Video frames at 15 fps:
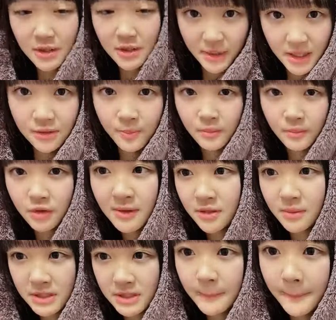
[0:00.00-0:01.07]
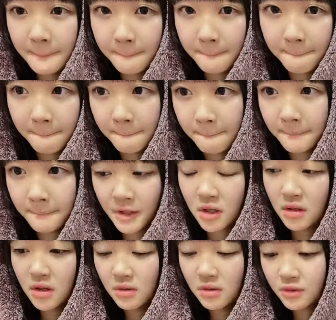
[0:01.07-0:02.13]
どんな状況なんだろう
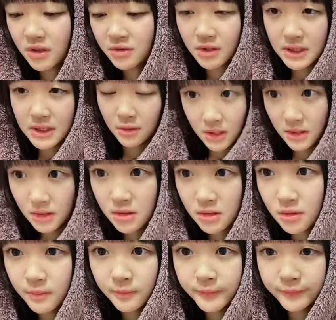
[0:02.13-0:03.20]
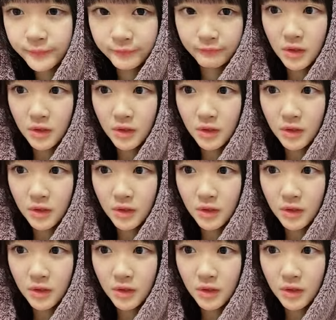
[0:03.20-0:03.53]
そういうのって